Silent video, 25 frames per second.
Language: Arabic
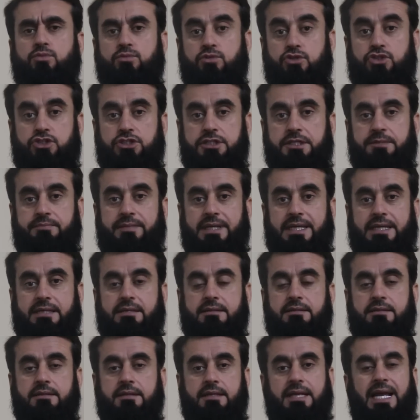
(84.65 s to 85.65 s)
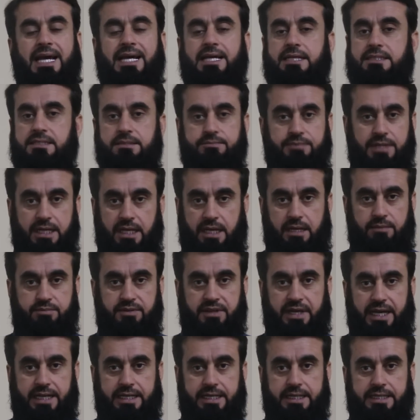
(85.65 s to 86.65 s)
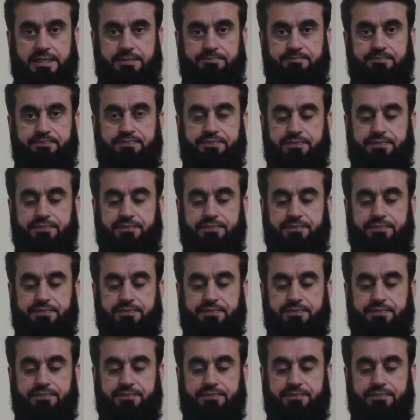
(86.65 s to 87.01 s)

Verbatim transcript: مجرمين لا يتم القبض عليهم